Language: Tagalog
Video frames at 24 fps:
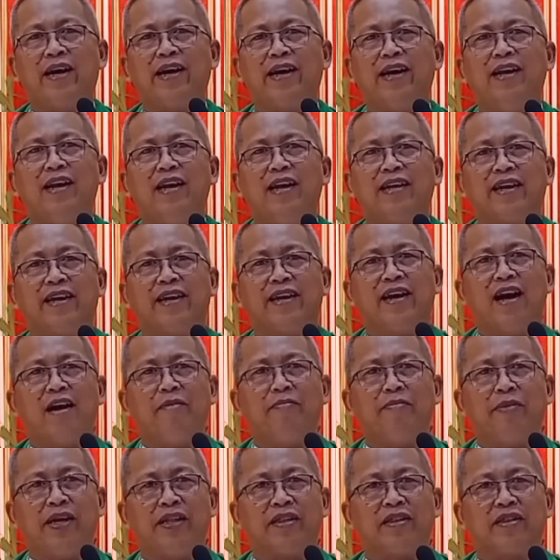ang ilang
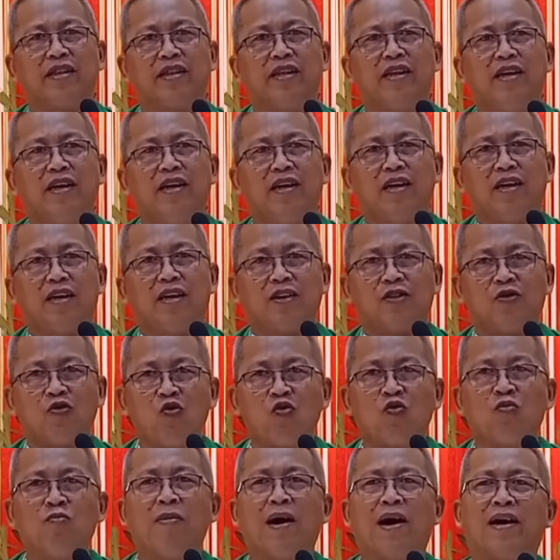gigamit,
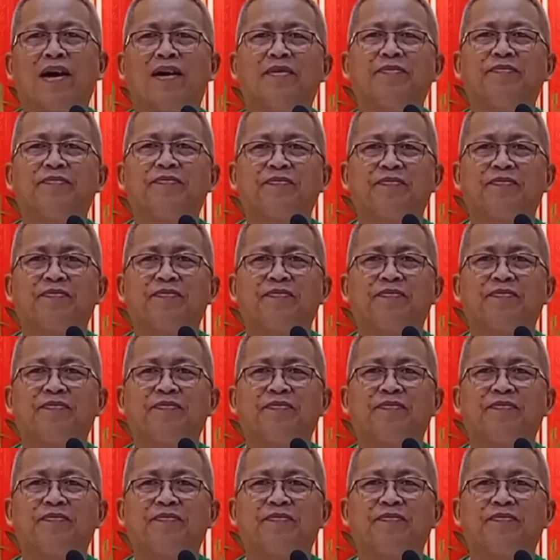gugma.